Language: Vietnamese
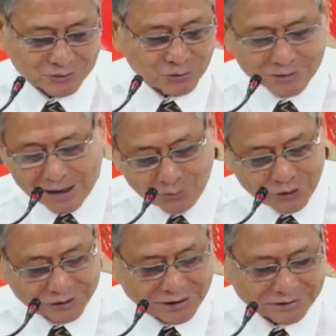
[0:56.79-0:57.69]
chúng ta muốn
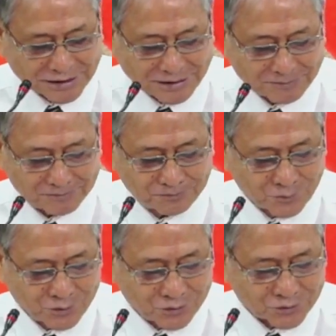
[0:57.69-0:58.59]
đi tìm
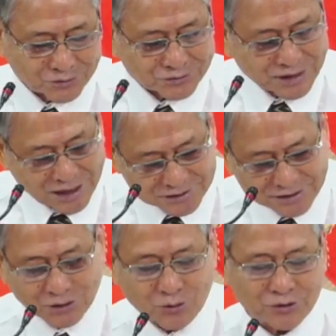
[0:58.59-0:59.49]
giá
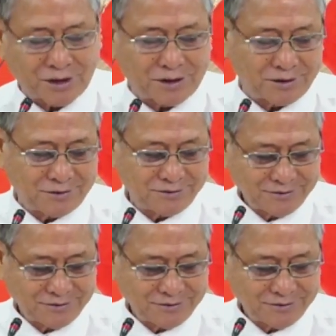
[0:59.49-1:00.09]
trị cuộc đời,